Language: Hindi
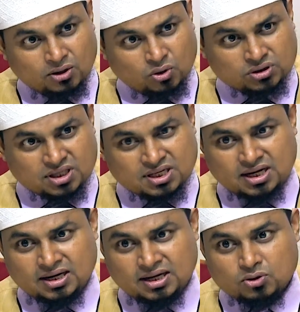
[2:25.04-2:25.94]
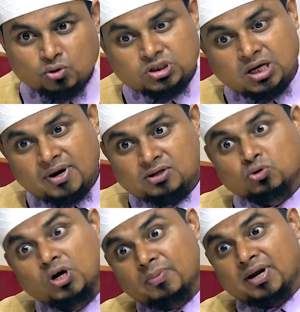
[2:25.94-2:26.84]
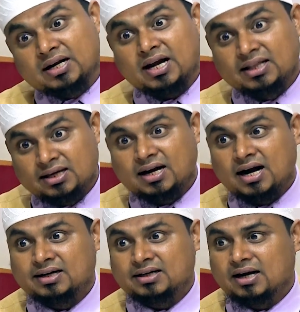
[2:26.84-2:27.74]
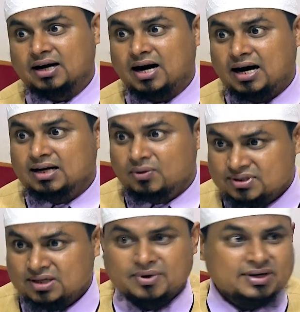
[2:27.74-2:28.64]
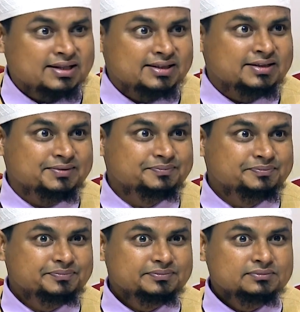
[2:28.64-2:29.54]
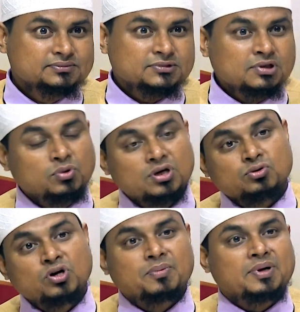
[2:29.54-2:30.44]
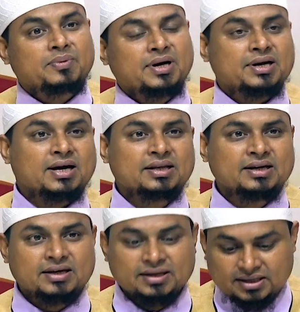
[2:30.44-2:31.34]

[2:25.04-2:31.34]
दिल को तसल्ली नहीं उसके बाद सूली पर लटका देंगे काट कर राइट काट के वैसे ही मर जाते हैं बोले सूली पर भी लटका देंगे